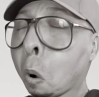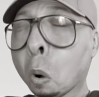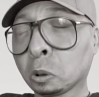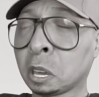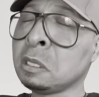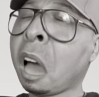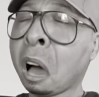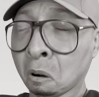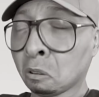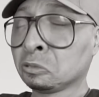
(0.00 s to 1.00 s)
o que
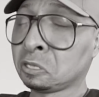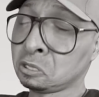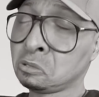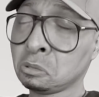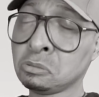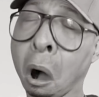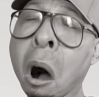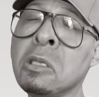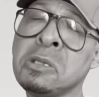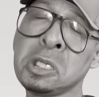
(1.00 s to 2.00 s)
é 11
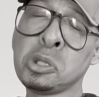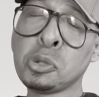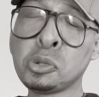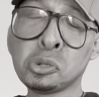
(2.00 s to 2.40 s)
do 11 do